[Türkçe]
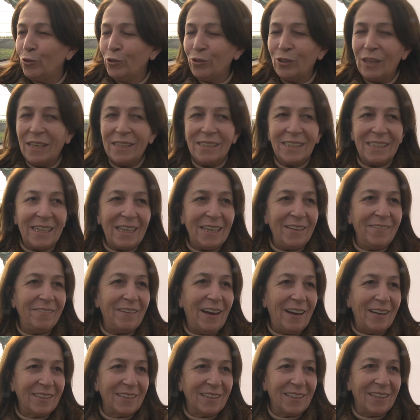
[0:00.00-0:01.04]
desteği
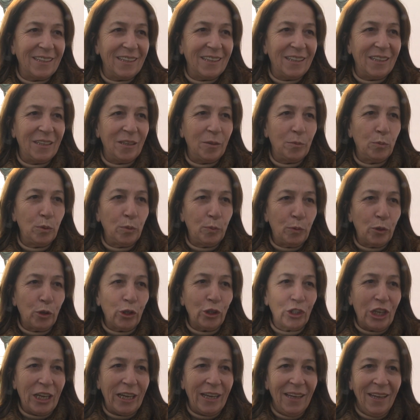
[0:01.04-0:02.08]
verdik bu
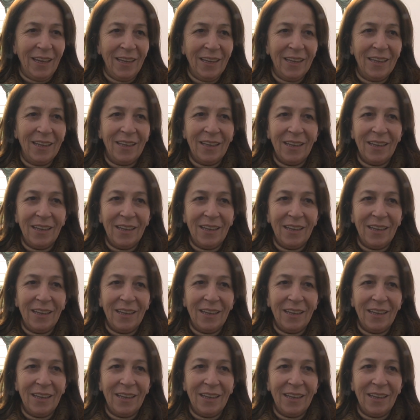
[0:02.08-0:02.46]
projeye.